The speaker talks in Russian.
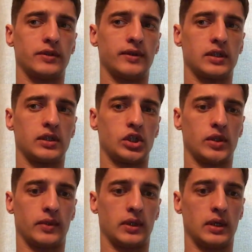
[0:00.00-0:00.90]
связано с
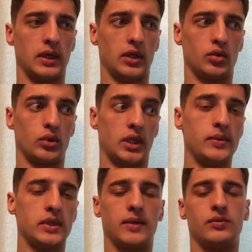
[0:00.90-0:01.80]
чем-то другим,
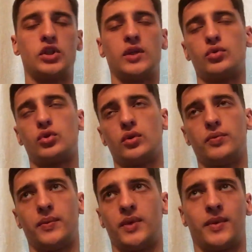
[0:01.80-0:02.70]
с тем, с тем, что,
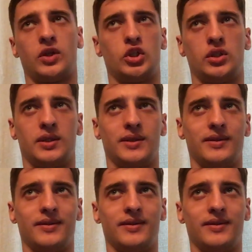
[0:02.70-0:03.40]
например, Манчини